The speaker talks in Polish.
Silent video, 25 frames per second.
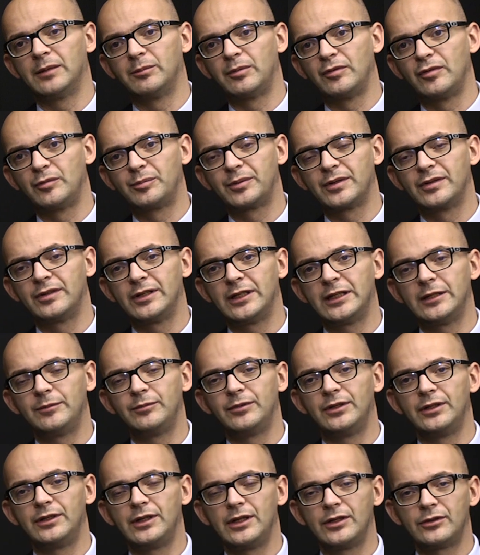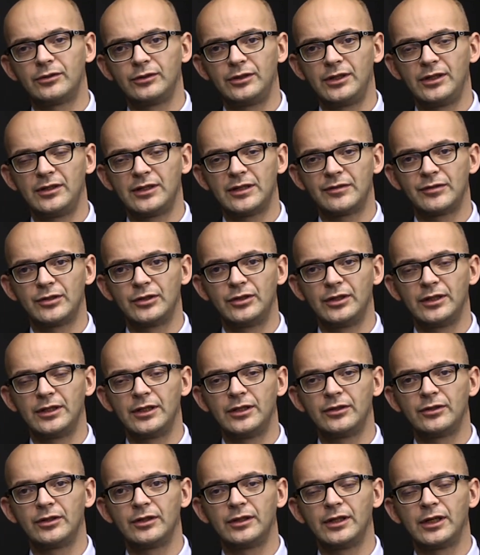albo wyprzedzeniem, nie, nie, to nie jest zawsze
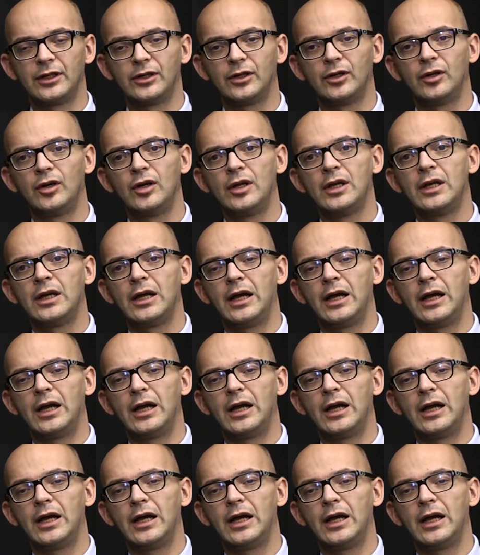jeden do jednego,